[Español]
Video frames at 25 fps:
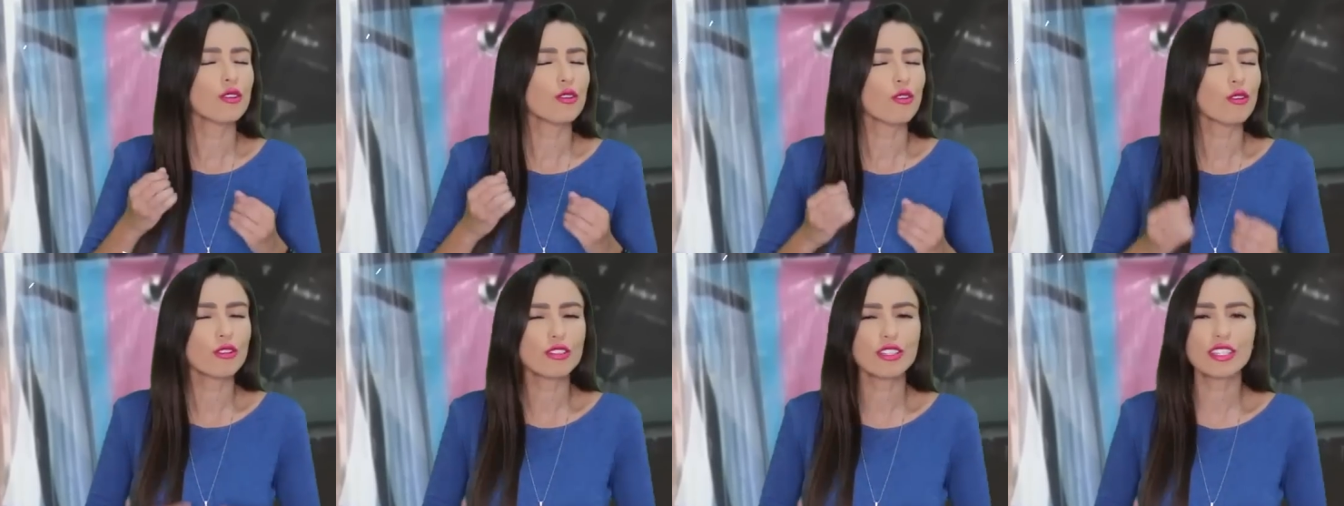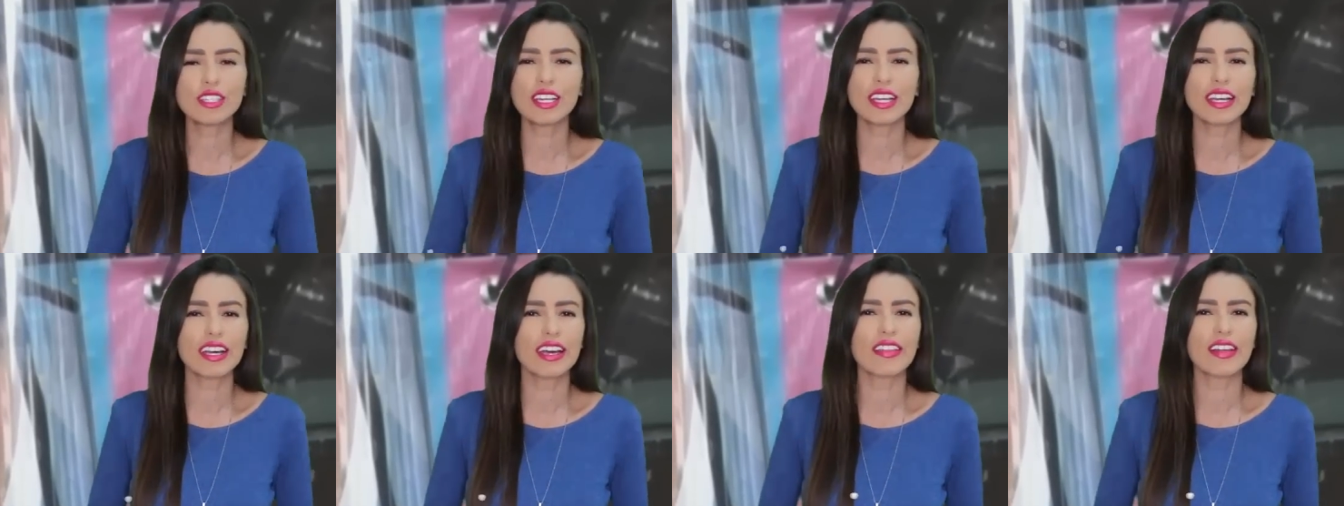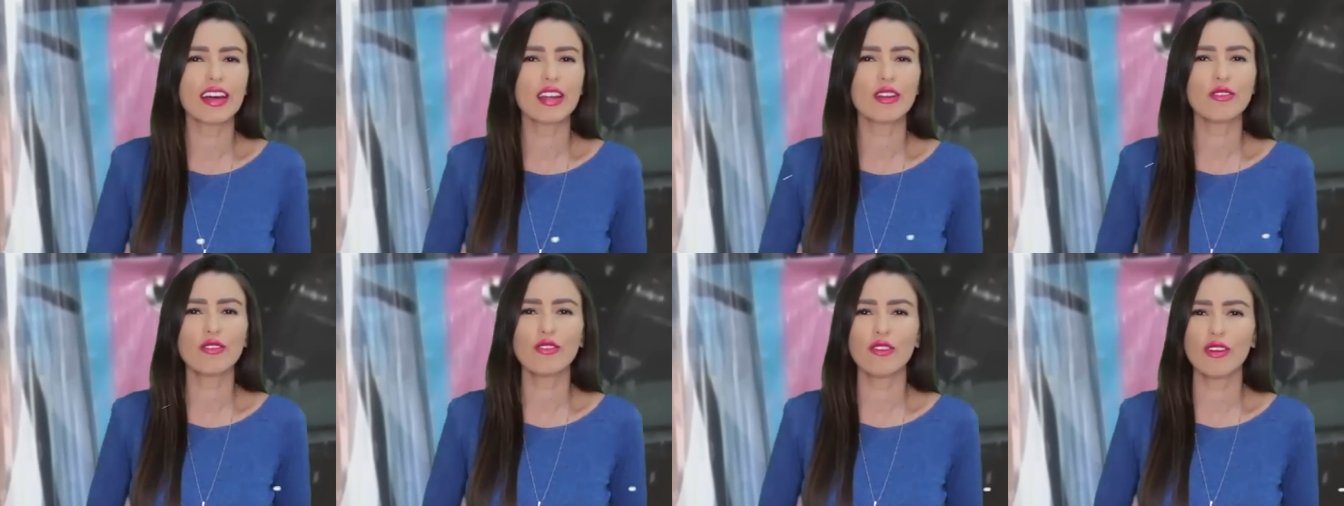no se
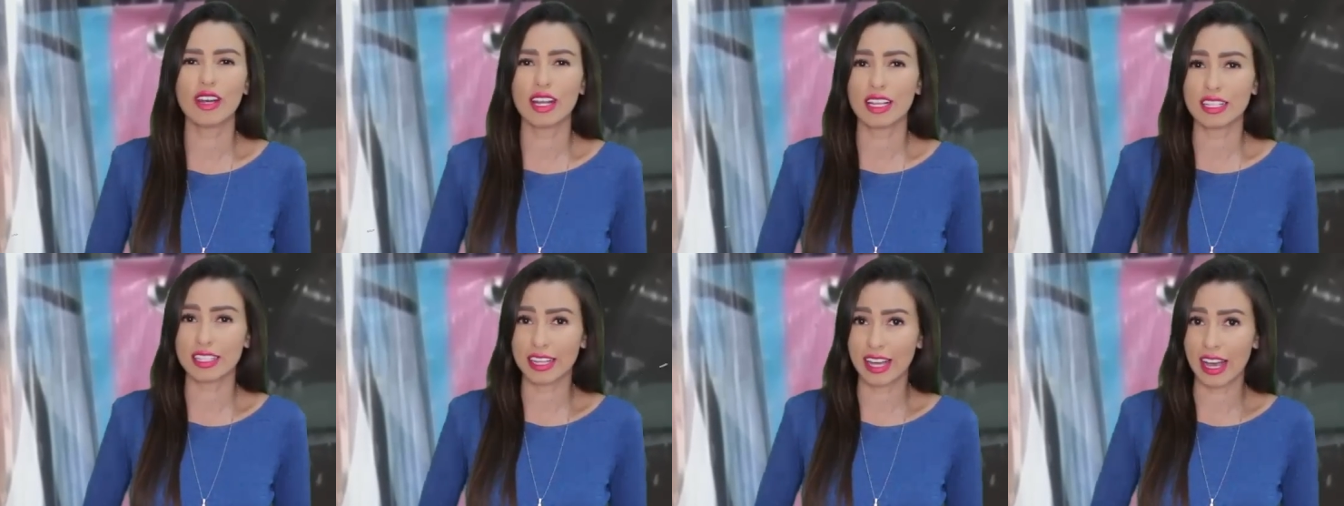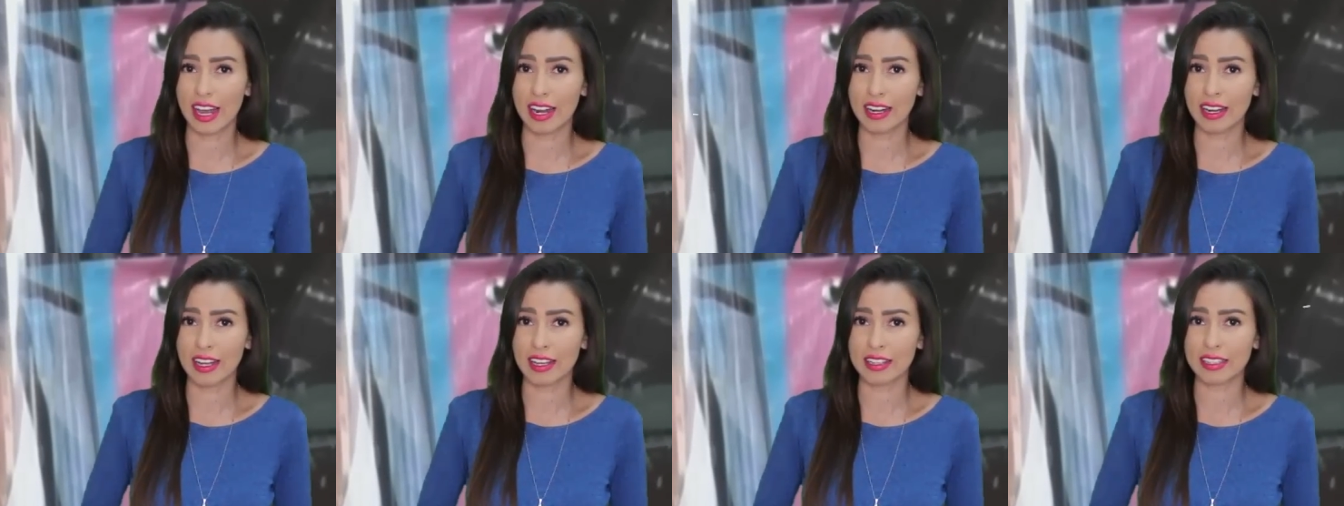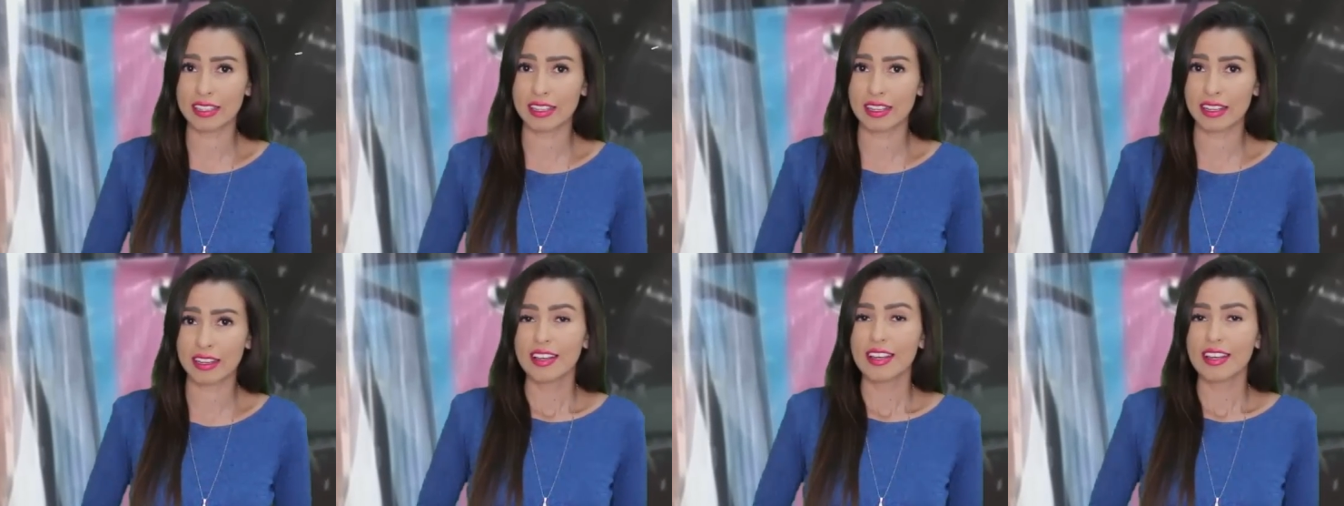quedaron con las ganas